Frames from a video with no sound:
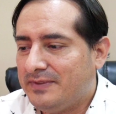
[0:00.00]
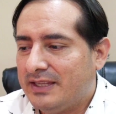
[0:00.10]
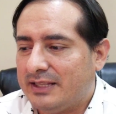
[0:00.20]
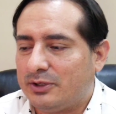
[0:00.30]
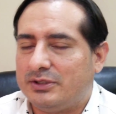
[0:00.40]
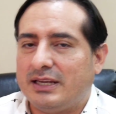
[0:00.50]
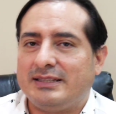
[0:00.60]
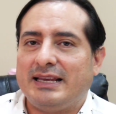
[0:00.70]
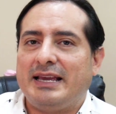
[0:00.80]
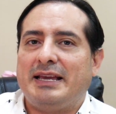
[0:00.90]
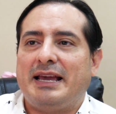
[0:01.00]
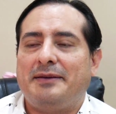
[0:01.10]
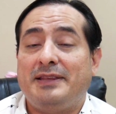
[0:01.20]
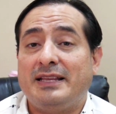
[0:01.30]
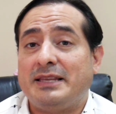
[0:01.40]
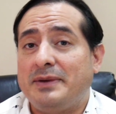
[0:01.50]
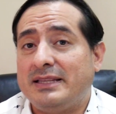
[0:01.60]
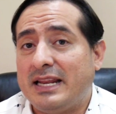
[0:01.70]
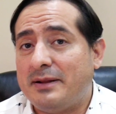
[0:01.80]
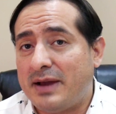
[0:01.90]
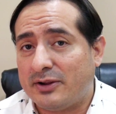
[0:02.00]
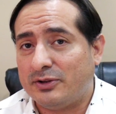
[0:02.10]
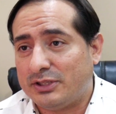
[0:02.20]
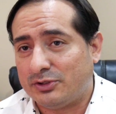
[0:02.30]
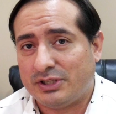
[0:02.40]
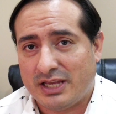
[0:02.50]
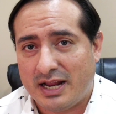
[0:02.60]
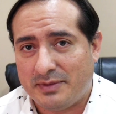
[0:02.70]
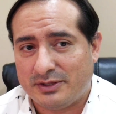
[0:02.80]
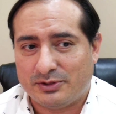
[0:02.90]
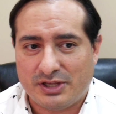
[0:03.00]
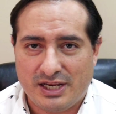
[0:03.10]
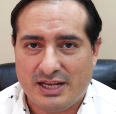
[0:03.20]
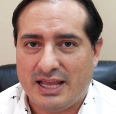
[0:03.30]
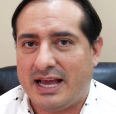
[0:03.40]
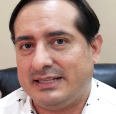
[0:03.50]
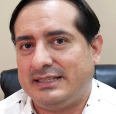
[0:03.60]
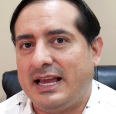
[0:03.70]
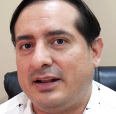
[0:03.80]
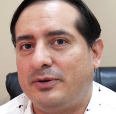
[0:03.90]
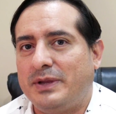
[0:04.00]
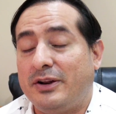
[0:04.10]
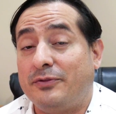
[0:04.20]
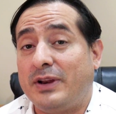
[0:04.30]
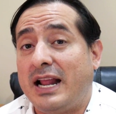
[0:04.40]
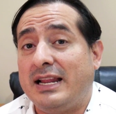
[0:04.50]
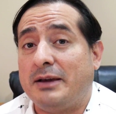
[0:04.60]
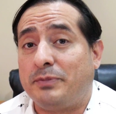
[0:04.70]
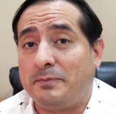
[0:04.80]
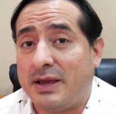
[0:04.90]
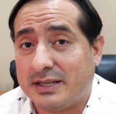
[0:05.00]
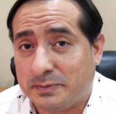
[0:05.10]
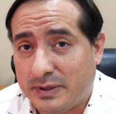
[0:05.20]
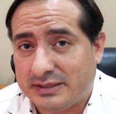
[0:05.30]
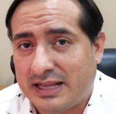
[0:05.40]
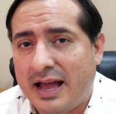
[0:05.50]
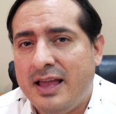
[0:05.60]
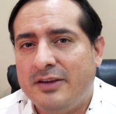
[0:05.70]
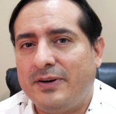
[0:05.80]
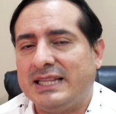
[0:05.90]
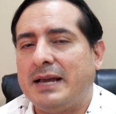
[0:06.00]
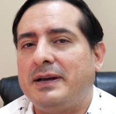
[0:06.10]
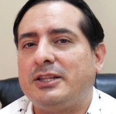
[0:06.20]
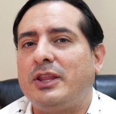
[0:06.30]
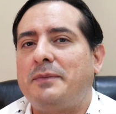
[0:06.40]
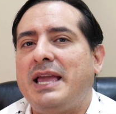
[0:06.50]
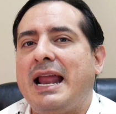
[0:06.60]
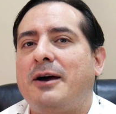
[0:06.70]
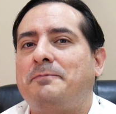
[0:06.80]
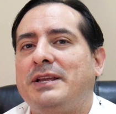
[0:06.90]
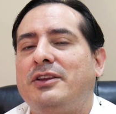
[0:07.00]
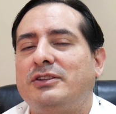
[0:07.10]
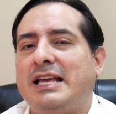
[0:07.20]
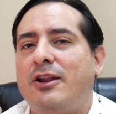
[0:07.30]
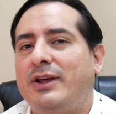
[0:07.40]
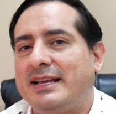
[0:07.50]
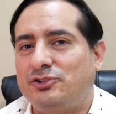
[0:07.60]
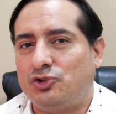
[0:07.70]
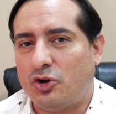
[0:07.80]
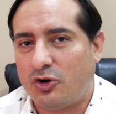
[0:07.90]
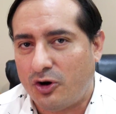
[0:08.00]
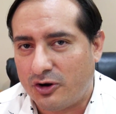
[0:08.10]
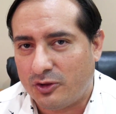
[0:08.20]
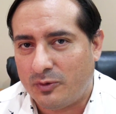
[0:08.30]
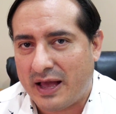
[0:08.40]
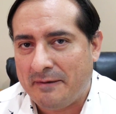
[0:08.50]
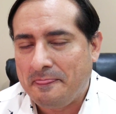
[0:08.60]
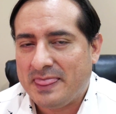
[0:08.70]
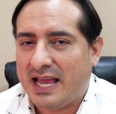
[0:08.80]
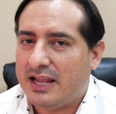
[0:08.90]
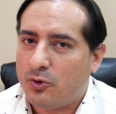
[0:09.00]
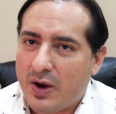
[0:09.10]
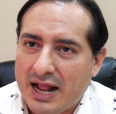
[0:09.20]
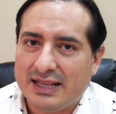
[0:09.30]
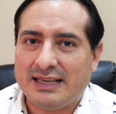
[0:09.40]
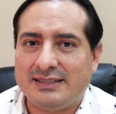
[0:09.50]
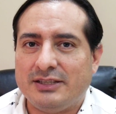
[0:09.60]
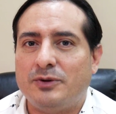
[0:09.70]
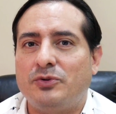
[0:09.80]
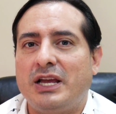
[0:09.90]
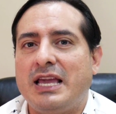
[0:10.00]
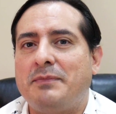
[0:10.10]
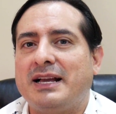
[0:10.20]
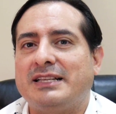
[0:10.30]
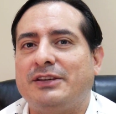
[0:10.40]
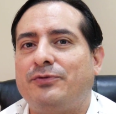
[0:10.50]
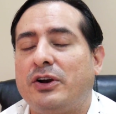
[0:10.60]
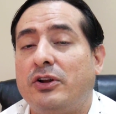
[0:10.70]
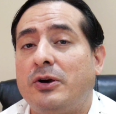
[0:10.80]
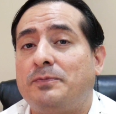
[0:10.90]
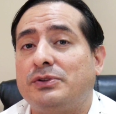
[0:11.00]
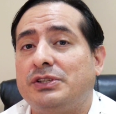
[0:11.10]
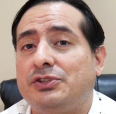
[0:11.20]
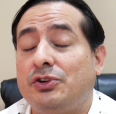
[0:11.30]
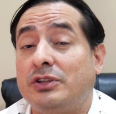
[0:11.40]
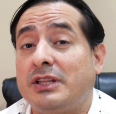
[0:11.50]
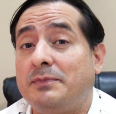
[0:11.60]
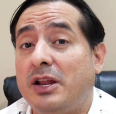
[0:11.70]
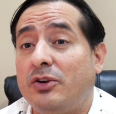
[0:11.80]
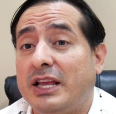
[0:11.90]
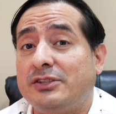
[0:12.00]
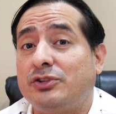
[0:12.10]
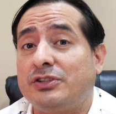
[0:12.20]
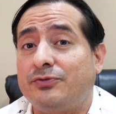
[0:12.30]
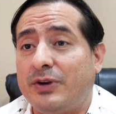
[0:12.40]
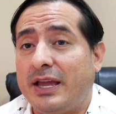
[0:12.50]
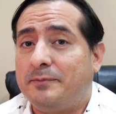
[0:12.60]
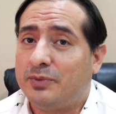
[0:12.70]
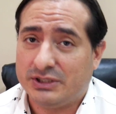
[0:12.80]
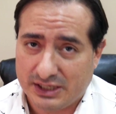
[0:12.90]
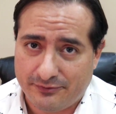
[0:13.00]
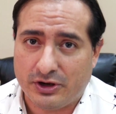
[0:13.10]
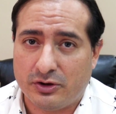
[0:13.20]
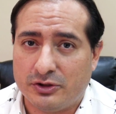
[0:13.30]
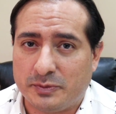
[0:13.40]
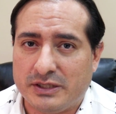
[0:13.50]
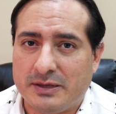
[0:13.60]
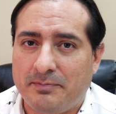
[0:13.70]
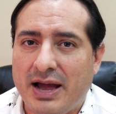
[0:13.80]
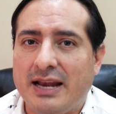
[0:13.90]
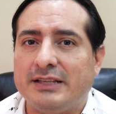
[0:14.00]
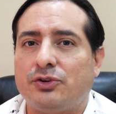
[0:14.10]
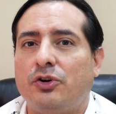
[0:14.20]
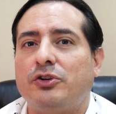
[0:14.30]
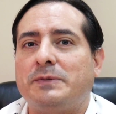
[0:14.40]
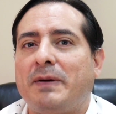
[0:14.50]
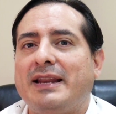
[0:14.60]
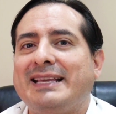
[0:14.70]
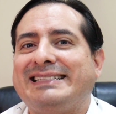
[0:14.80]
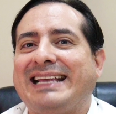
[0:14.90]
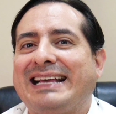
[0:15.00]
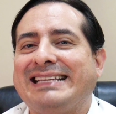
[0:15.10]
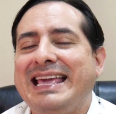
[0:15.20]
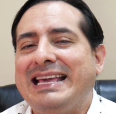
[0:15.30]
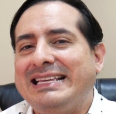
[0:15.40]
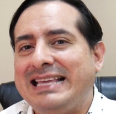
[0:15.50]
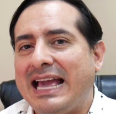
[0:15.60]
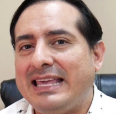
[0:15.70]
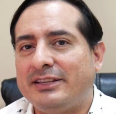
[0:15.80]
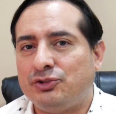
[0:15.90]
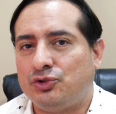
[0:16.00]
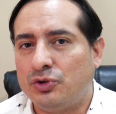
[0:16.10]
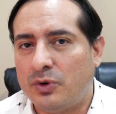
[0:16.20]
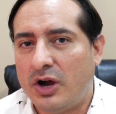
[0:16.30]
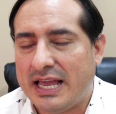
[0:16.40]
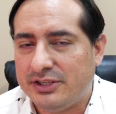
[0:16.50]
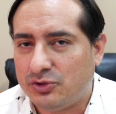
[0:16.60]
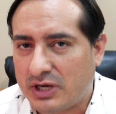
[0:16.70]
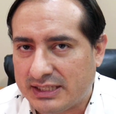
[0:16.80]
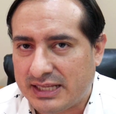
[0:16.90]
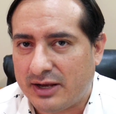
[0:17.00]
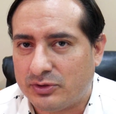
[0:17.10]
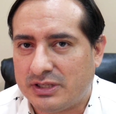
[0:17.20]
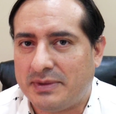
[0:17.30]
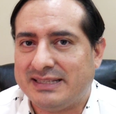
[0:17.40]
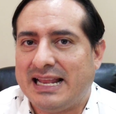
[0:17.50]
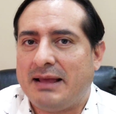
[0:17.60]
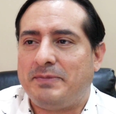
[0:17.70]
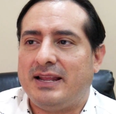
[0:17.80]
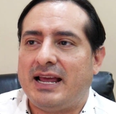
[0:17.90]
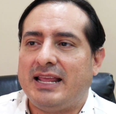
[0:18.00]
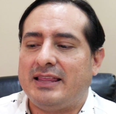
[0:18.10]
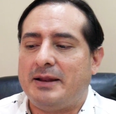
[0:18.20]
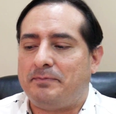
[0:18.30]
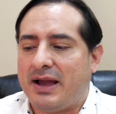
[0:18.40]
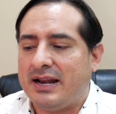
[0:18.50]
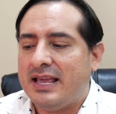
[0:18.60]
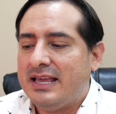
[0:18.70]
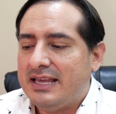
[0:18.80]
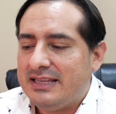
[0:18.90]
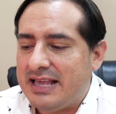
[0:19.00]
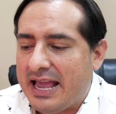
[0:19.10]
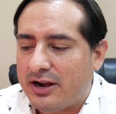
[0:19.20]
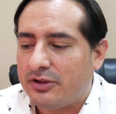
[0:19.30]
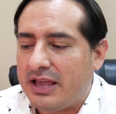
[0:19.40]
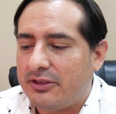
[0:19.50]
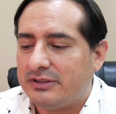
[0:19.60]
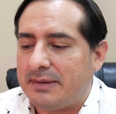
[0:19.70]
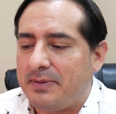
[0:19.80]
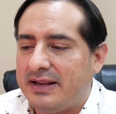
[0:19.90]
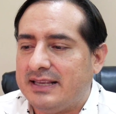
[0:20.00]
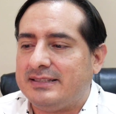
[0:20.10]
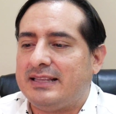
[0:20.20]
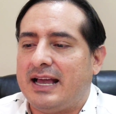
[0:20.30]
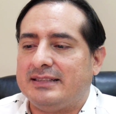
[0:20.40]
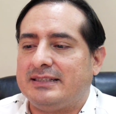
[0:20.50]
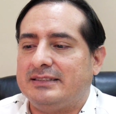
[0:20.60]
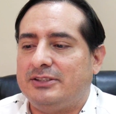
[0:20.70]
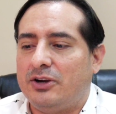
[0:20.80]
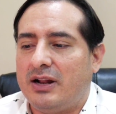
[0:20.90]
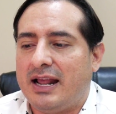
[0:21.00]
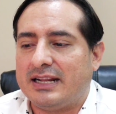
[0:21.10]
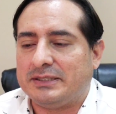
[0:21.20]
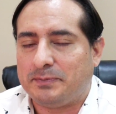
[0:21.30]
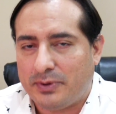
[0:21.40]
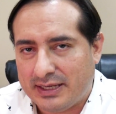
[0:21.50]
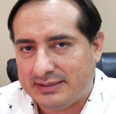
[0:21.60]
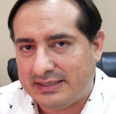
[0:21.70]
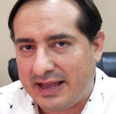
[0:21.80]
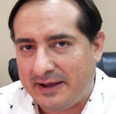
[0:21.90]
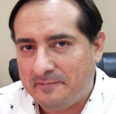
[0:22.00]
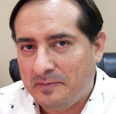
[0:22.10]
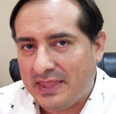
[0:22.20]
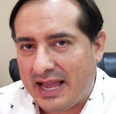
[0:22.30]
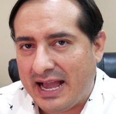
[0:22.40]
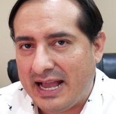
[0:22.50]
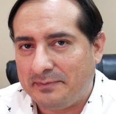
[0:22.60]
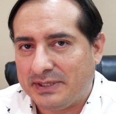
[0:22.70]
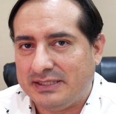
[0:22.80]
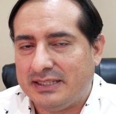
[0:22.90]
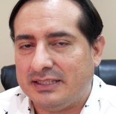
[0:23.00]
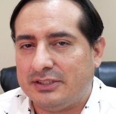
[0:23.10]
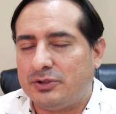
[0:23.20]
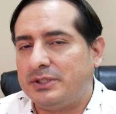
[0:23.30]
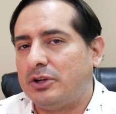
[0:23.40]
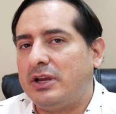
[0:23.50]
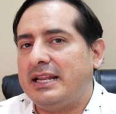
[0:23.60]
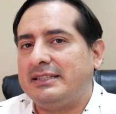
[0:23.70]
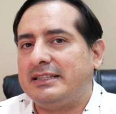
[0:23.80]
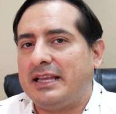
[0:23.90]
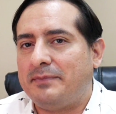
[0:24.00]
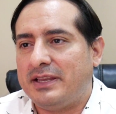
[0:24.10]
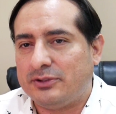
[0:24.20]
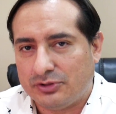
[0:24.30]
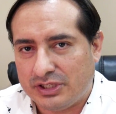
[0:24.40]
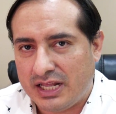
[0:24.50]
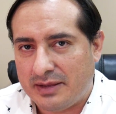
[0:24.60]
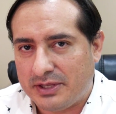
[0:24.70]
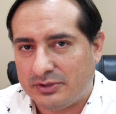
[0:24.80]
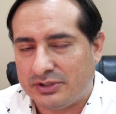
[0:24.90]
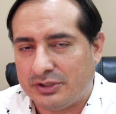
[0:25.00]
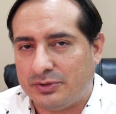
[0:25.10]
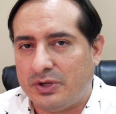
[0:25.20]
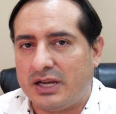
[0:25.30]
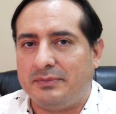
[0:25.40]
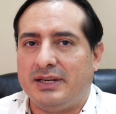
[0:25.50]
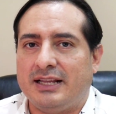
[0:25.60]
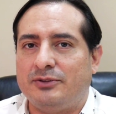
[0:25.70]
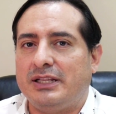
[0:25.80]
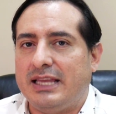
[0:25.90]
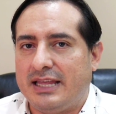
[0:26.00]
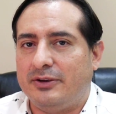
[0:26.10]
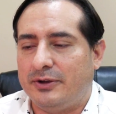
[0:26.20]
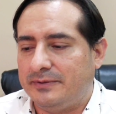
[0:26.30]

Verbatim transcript: Entonces, eh, evidentemente en el marco de estos señalamientos del INE hacia el gobierno federal y la propia respuesta, faltaba todavía la opinión de Lorenzo Córdoba. Y al igual que Ciro Murayama, que se fue con la oposición, también Lorenzo se fue, pues se fue con los principales, con los panistas, y ahí estuvo en Yucatán, justamente en la plenaria del PAN, y ahí rodeados de panistas dio la respuesta al presidente, sobre todo en este tema y estos señalamientos que estuvieron caminando el día de hoy.